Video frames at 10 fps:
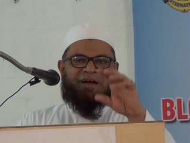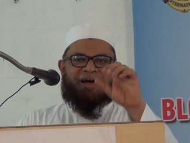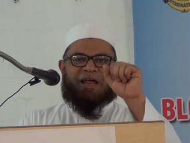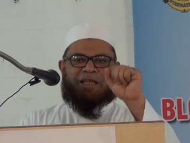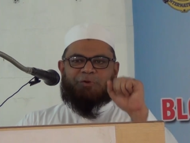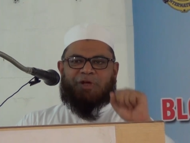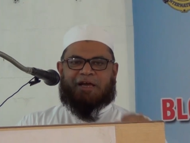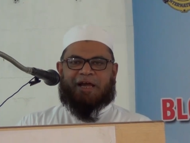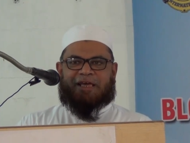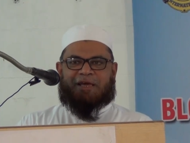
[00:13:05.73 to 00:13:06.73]
ஹாலிதுடைய
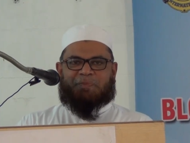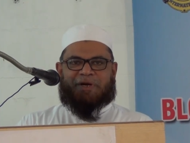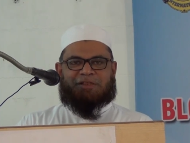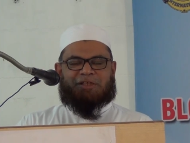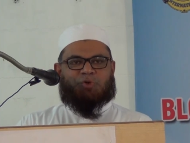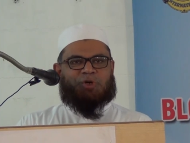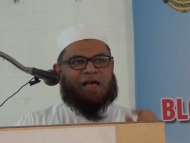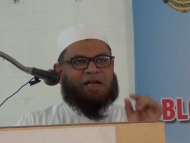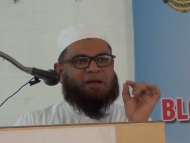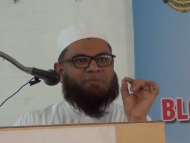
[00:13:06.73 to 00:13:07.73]
கையை பிடித்து
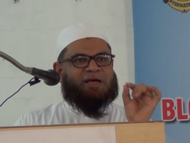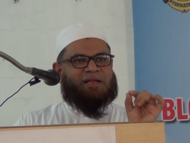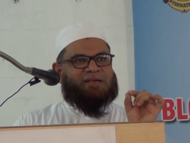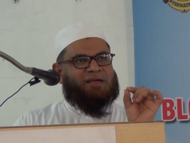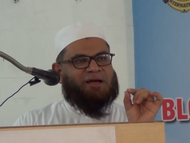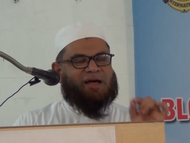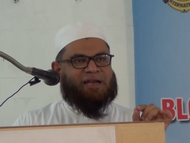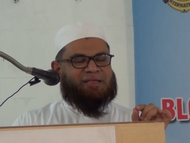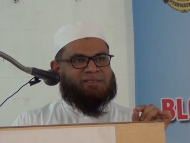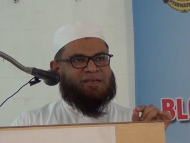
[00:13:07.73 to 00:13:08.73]
சொன்னார்கள் மஹலன்யா
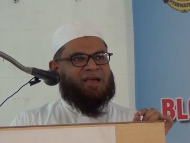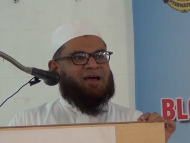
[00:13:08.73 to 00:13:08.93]
ஹாலித்